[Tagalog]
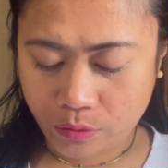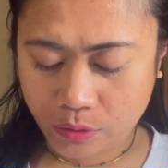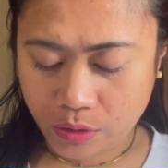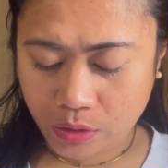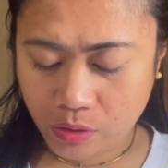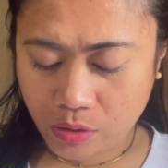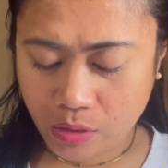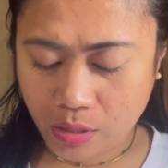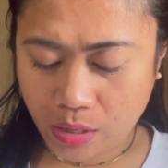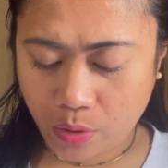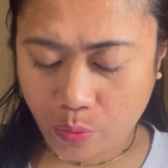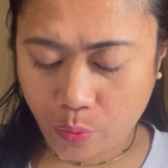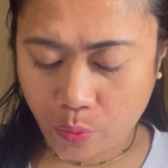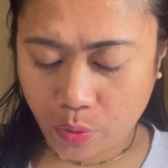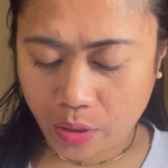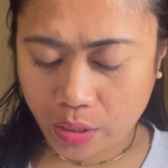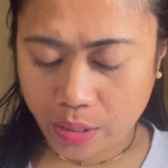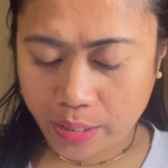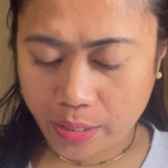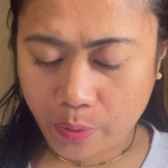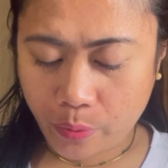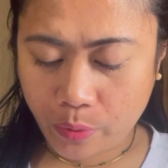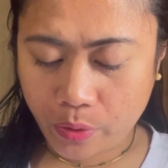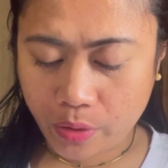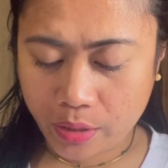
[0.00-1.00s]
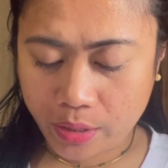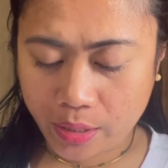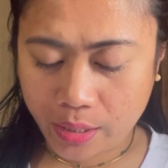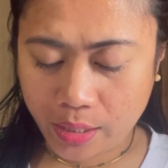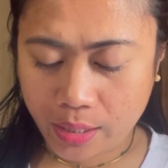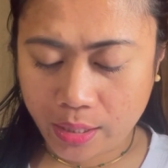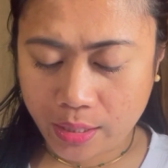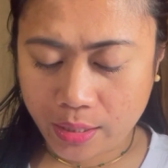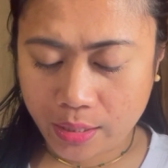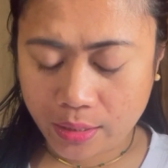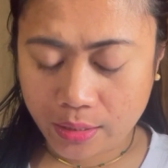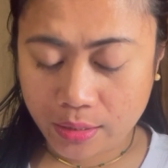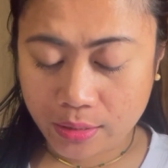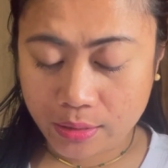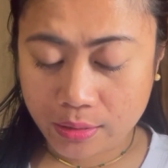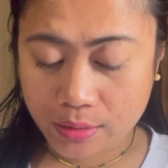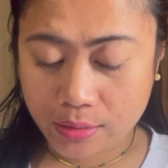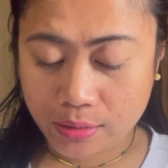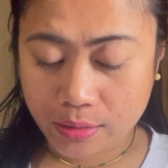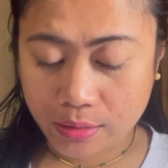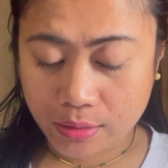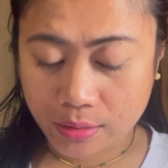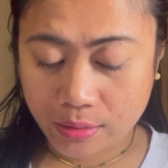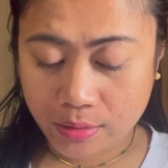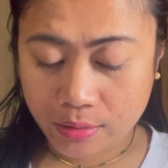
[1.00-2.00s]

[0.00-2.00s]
Wala, walay, walay guys.